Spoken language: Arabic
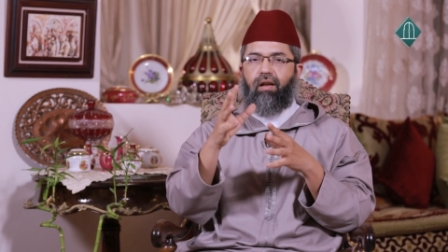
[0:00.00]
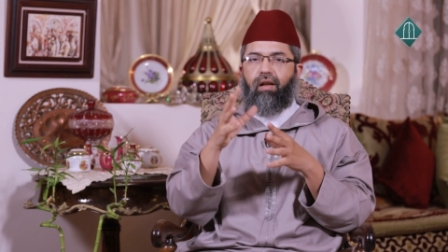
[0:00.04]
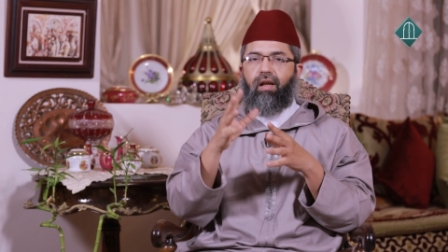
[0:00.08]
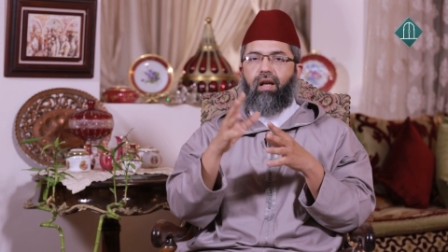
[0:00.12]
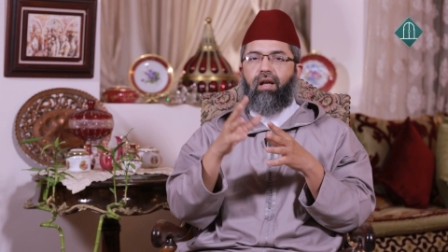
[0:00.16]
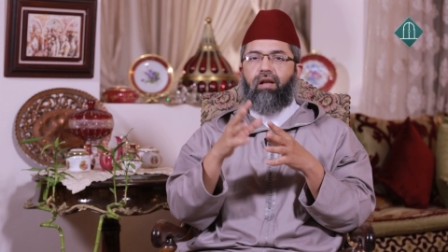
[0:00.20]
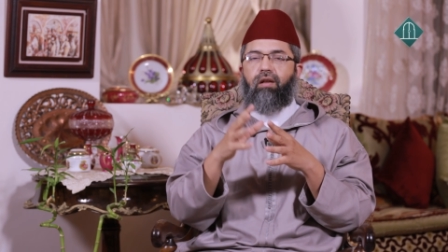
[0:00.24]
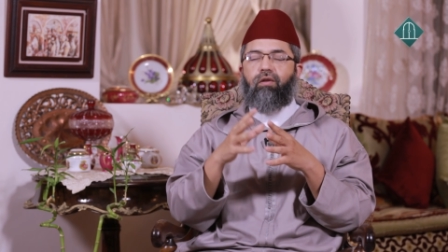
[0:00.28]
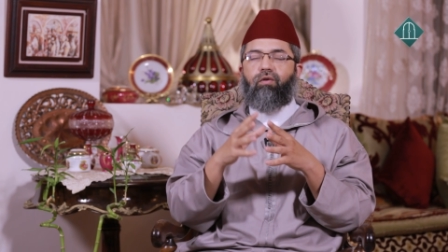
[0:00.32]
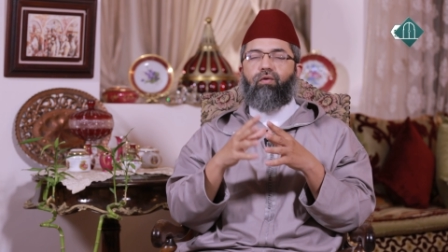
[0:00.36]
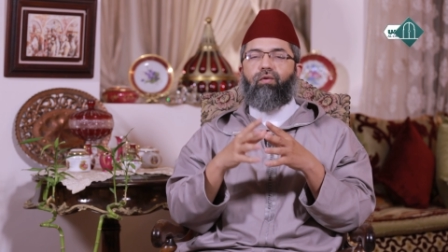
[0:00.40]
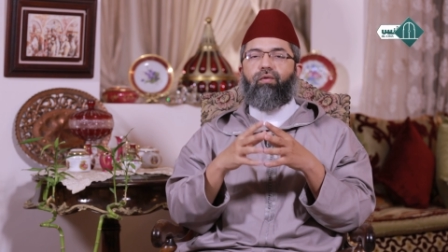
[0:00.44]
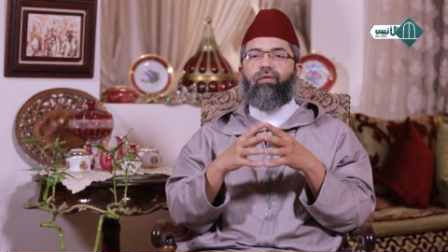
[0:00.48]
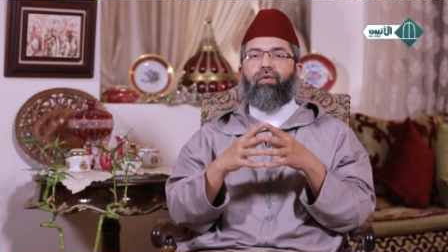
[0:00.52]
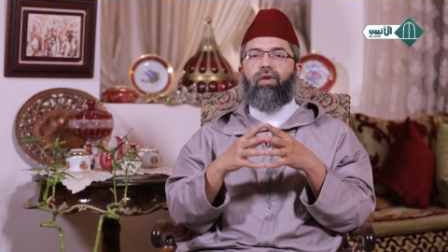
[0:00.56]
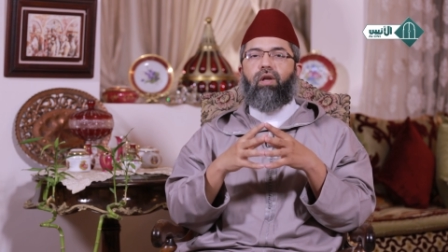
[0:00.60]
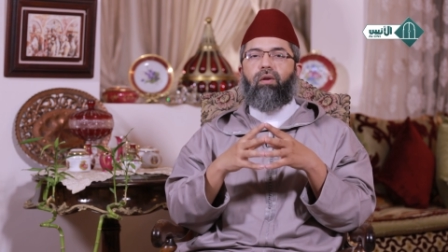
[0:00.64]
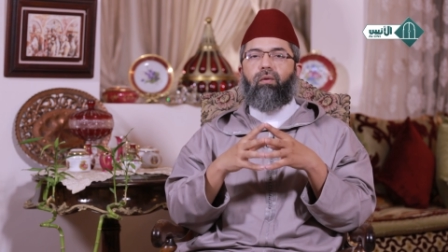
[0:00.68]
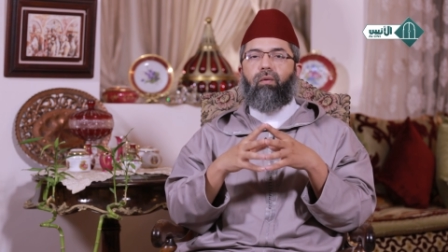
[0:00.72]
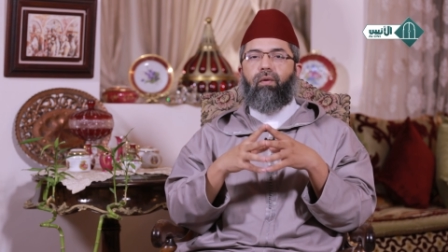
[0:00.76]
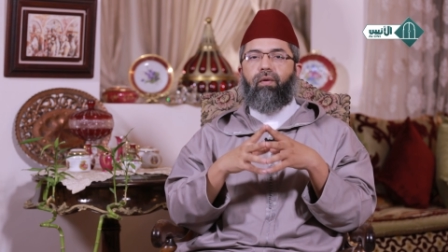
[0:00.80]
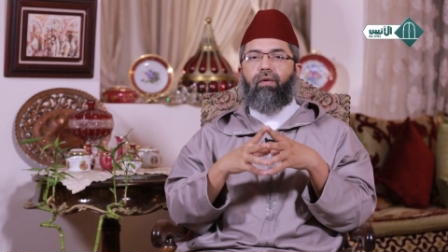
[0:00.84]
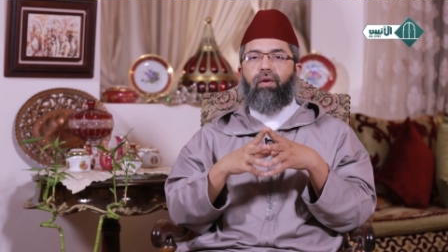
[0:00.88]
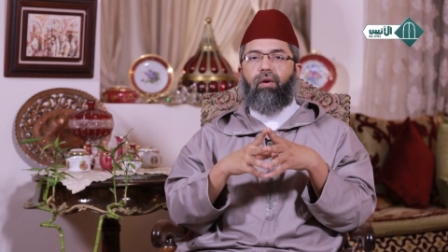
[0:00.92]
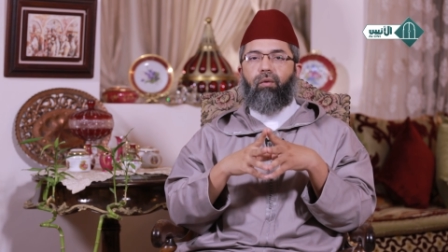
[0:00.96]
كان سفيان
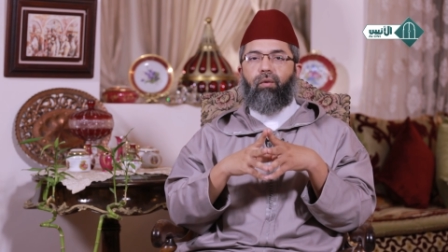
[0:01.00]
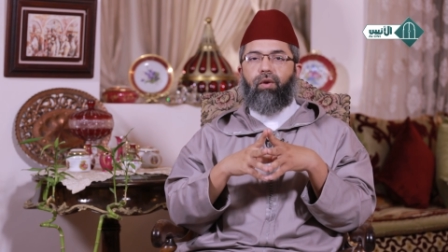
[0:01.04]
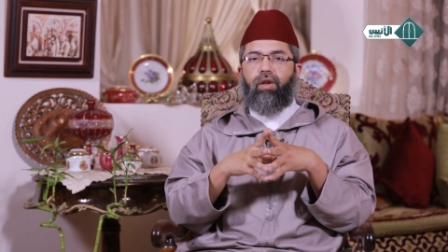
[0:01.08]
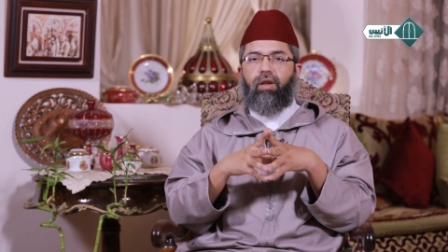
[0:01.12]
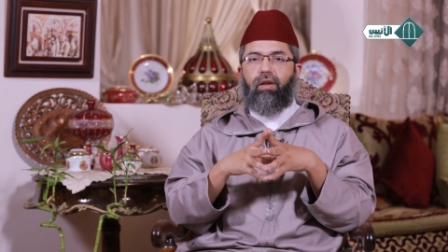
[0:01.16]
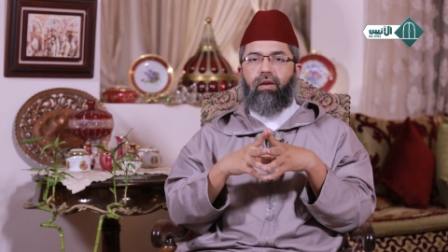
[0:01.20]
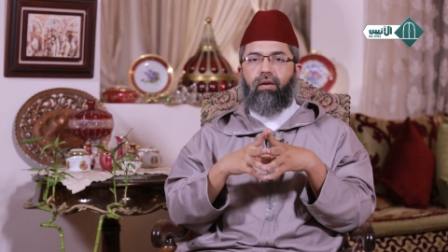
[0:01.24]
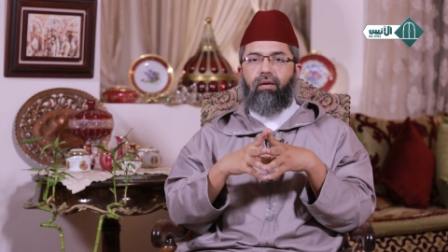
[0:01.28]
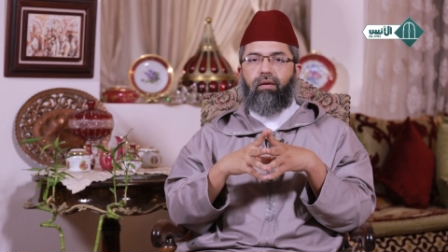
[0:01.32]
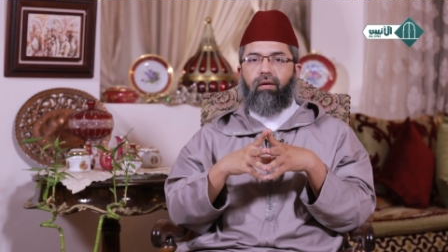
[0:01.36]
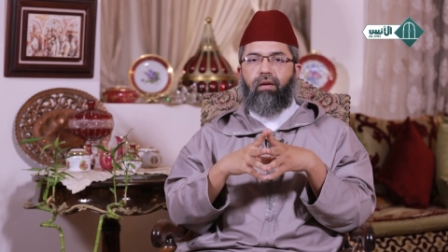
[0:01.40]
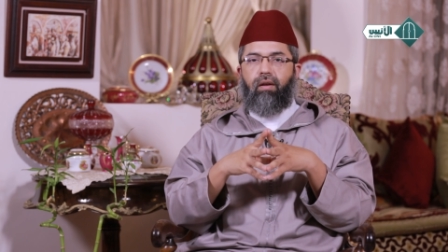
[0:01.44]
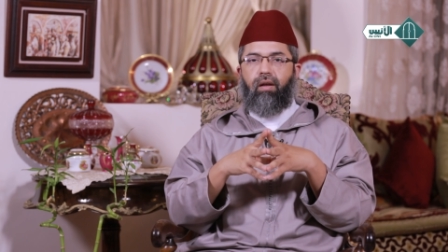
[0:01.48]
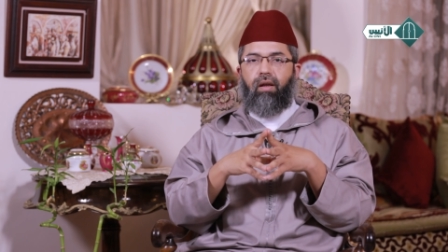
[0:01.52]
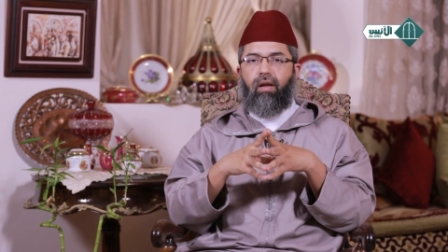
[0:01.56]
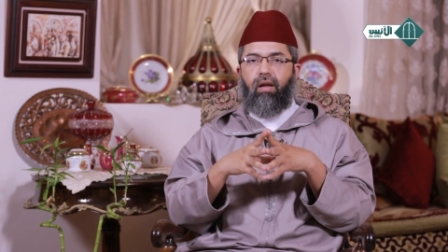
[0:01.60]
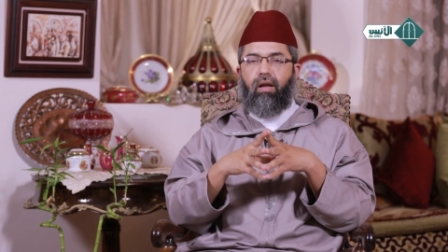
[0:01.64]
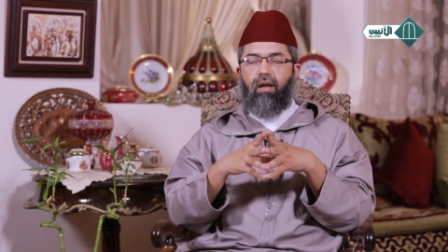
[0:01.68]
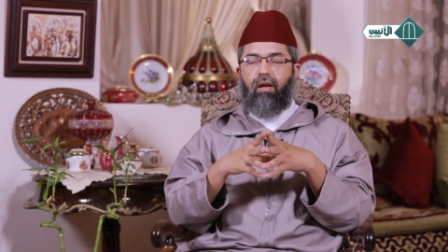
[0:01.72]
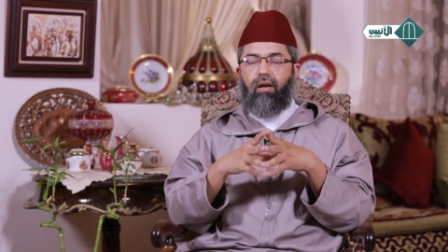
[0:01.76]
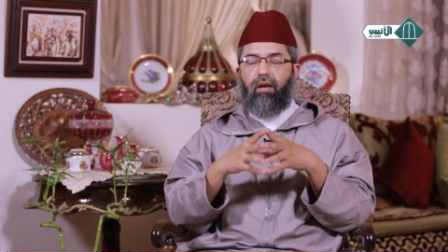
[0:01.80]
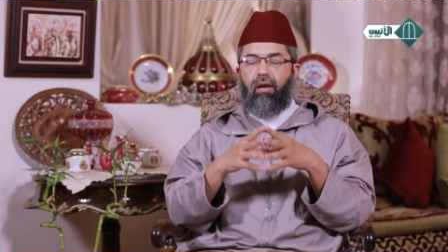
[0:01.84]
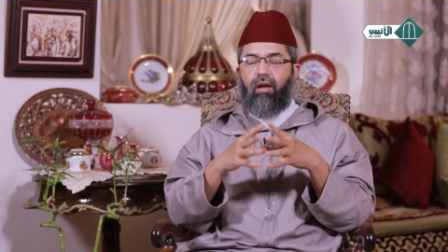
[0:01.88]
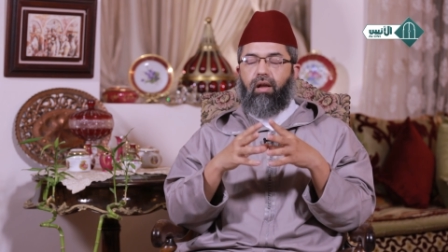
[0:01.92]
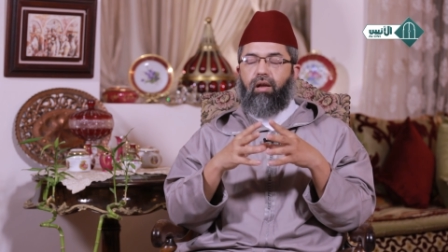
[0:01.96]
الثوري
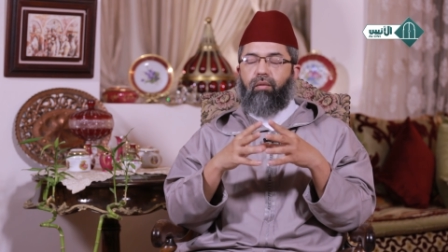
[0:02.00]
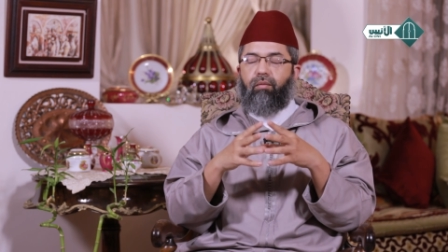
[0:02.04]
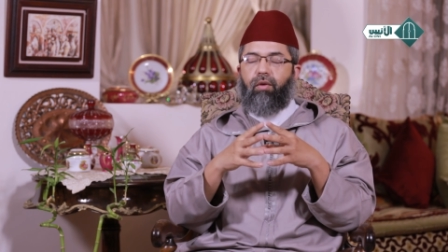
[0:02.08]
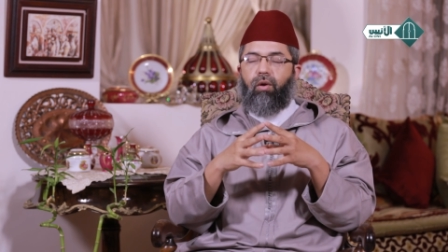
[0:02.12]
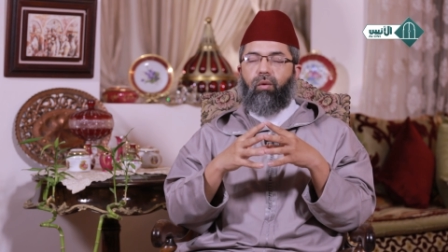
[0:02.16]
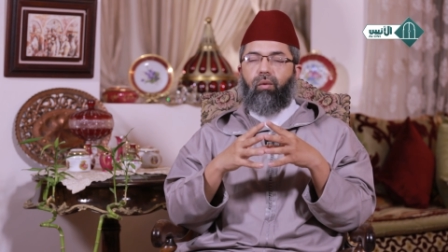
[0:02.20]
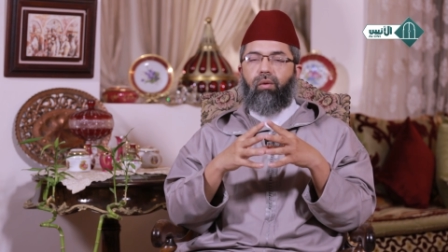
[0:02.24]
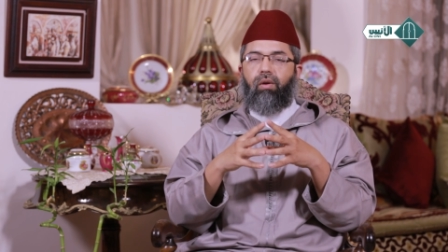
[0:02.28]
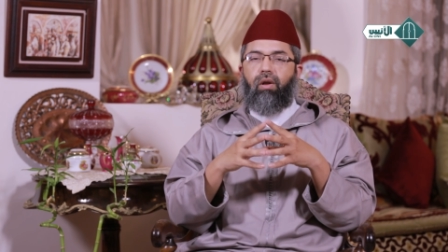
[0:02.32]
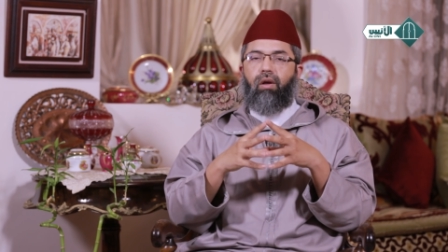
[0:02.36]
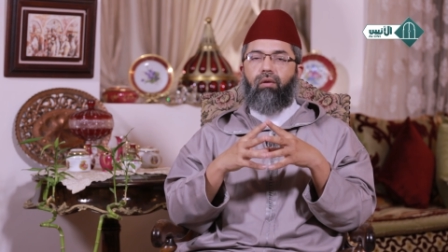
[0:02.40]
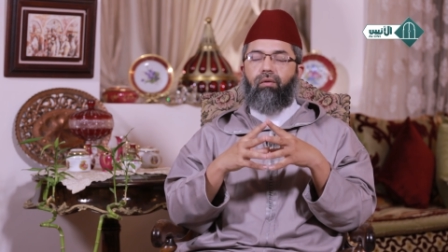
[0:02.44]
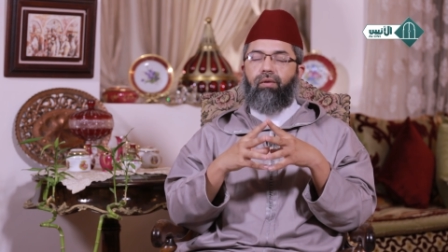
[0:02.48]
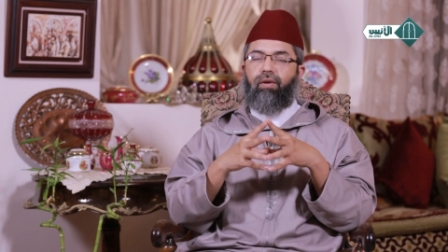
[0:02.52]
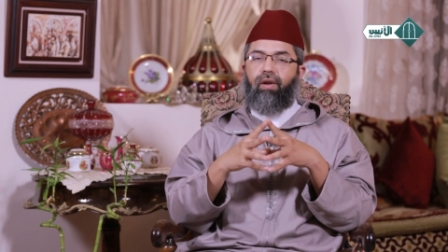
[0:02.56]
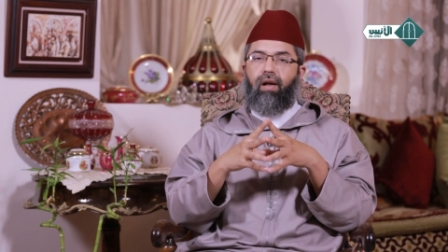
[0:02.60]
رحمه الله